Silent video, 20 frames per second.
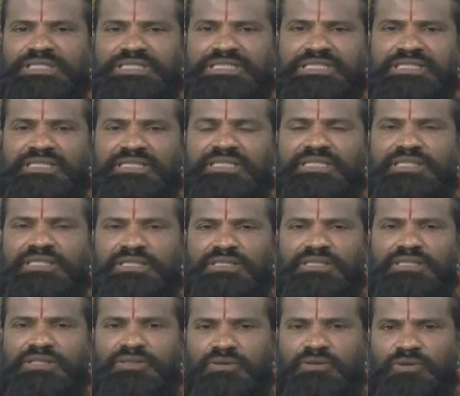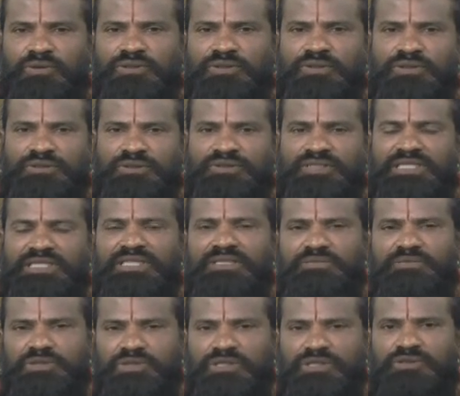ఇంటికి రోడ్డు సైడ్
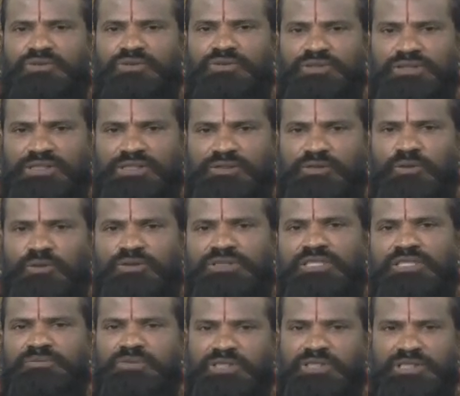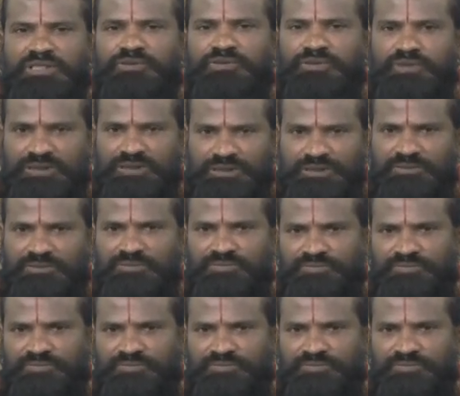ఏమో తక్కువ ఉంది లోతేమో ఎక్కువ ఉంది